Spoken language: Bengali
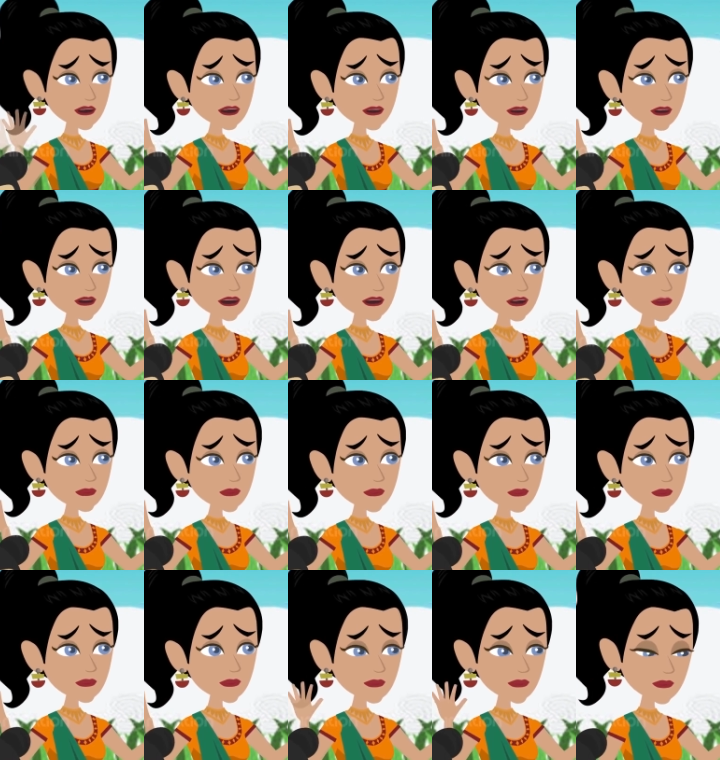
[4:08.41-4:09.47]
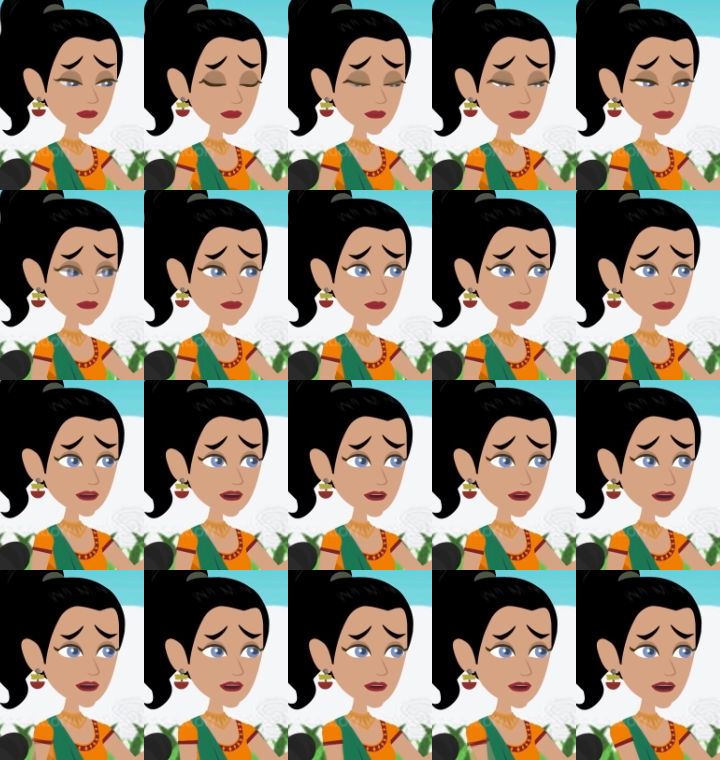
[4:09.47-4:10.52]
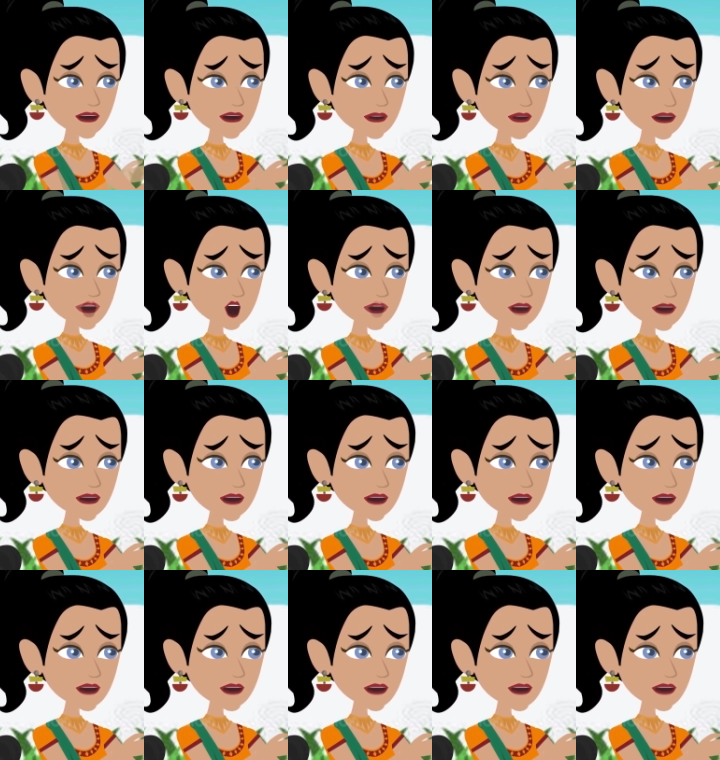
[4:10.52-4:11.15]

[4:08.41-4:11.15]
করবেন না আমি আপনাকে ভাই